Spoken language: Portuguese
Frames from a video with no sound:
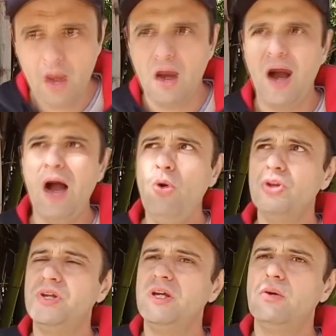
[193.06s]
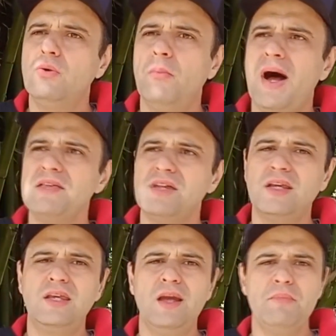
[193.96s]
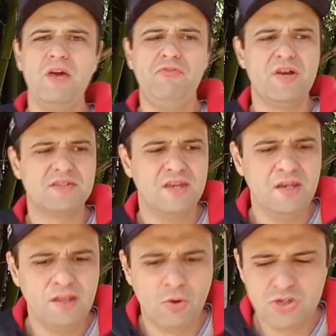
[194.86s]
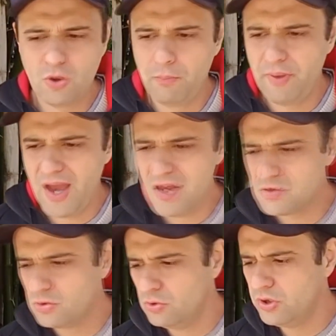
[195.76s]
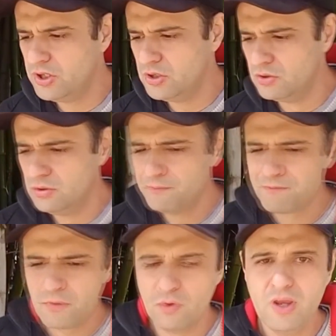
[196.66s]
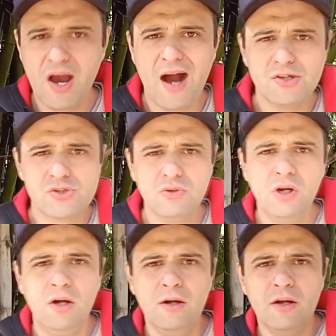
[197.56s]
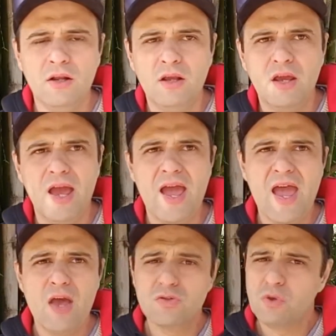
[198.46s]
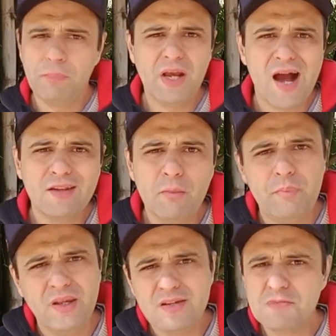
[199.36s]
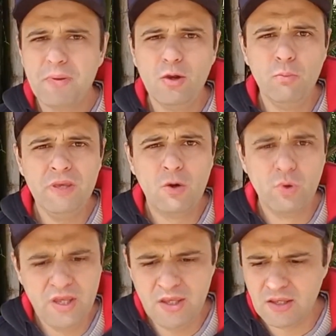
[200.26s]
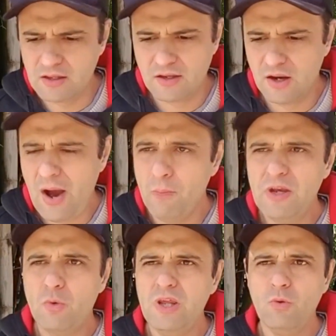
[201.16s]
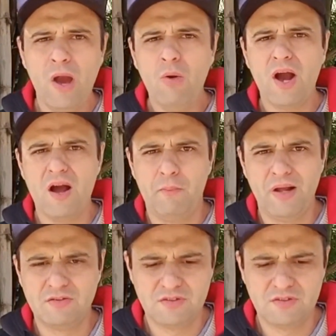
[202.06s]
Ah, Rodrigo, mas aqui na minha fazenda, onde que eu pesco, no rio, no riacho, é, eu sou picado apenas pelo McQueen. Ah, o McQueen não é o carrapato